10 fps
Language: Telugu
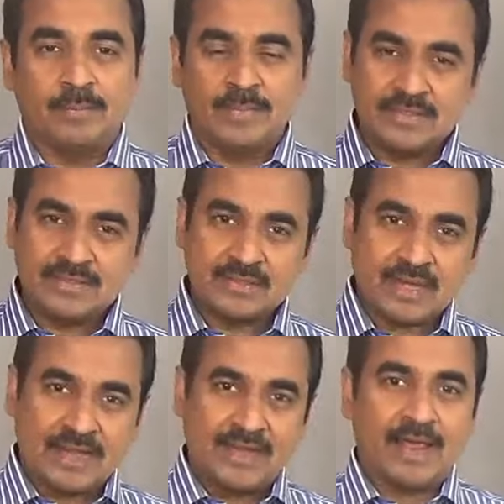మస్ట్
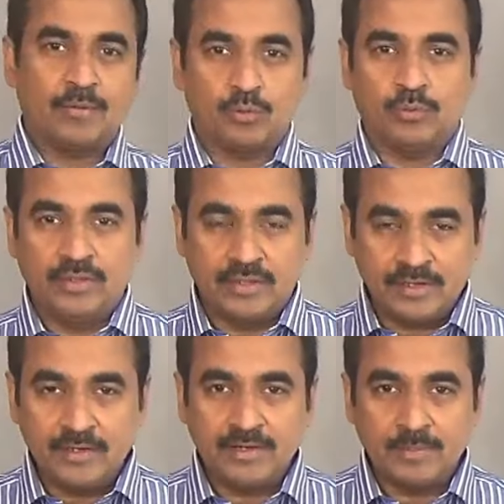అండ్ హ్యావ్ టు ఈ
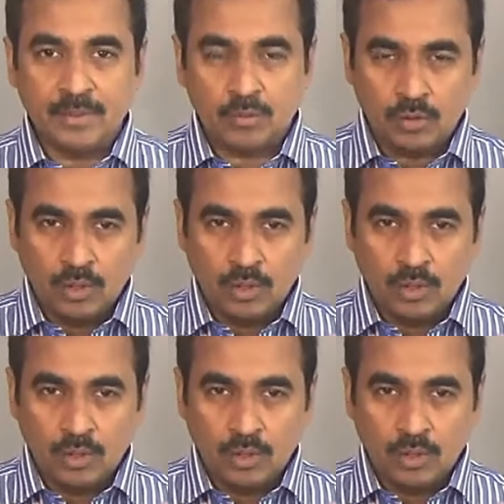రెండింటిని మనం